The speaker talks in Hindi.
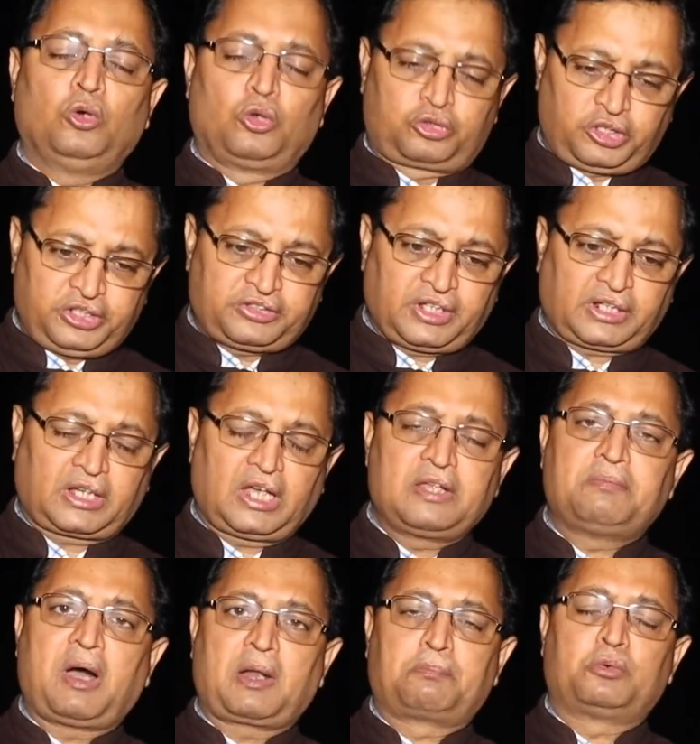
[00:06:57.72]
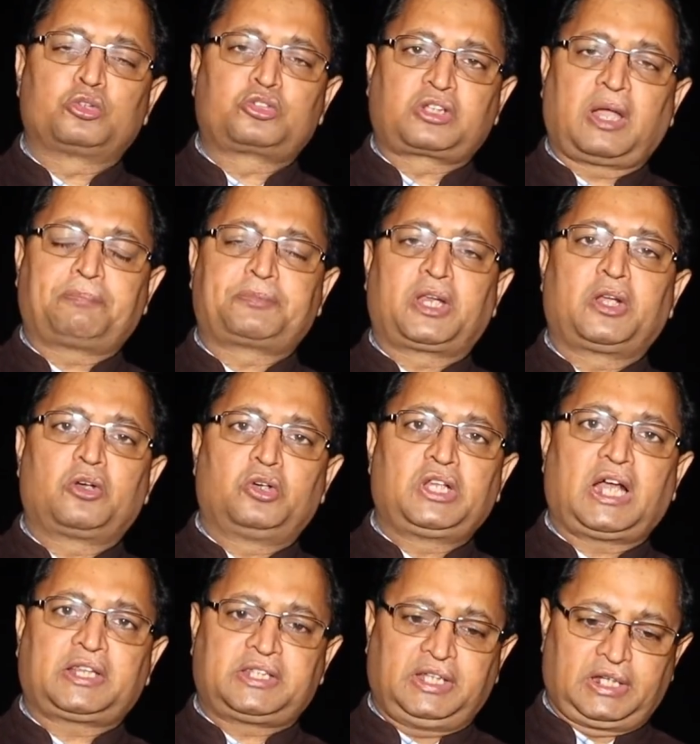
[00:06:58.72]
उसी से कई बार बूथ कैप्चरिंग हो
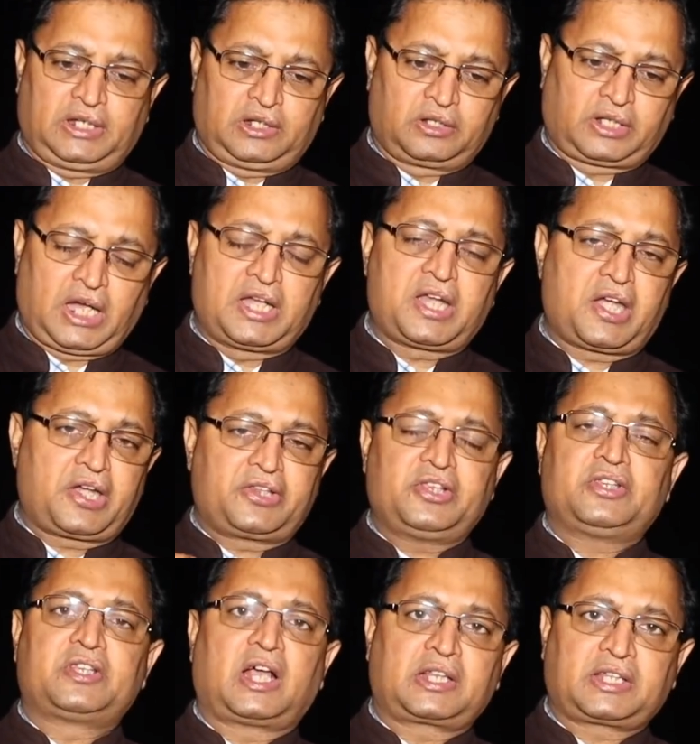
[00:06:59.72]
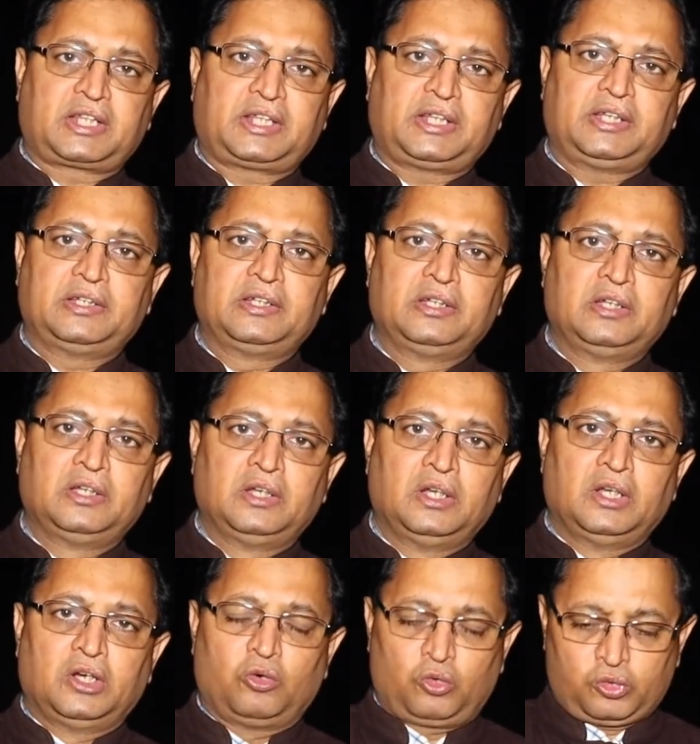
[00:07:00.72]
जाती है कैंडिडेट जीत जाते थे
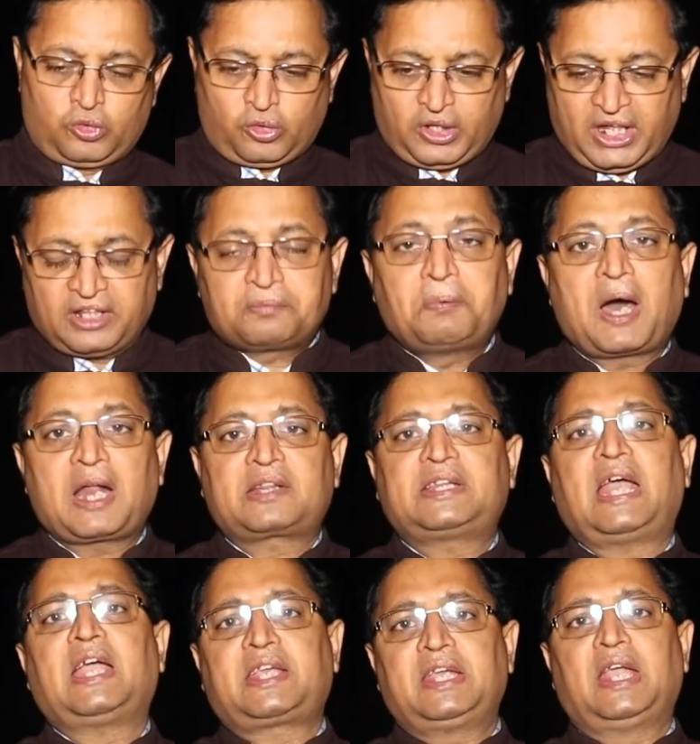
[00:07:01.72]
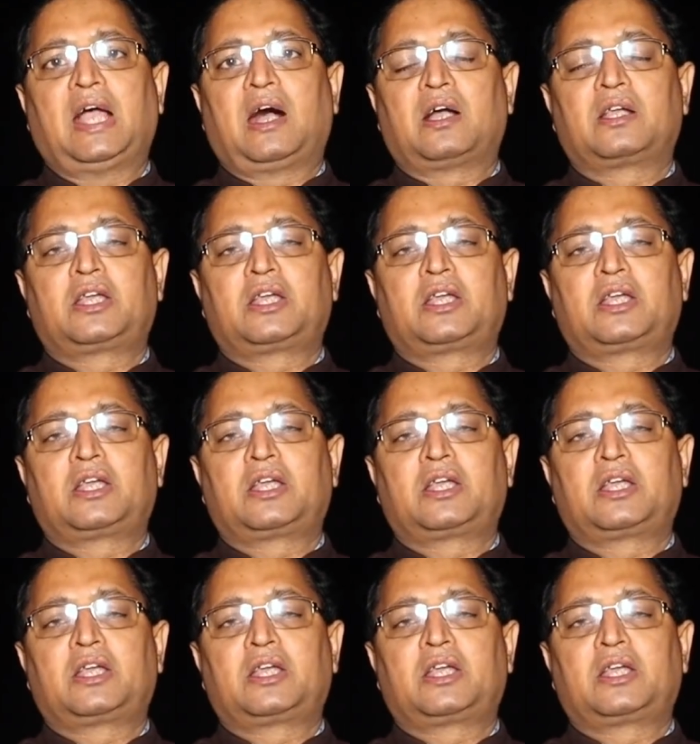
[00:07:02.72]
उन्होंने इस बार तय किया